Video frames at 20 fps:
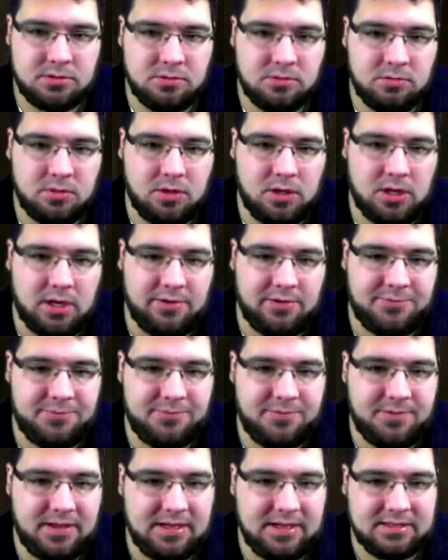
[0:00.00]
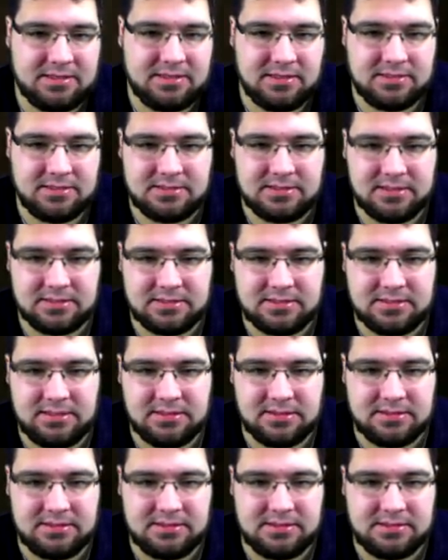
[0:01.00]
Wow, fuck, ist das
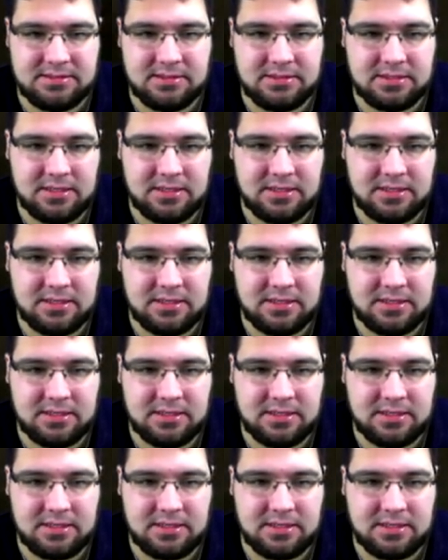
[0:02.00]
hier riesig,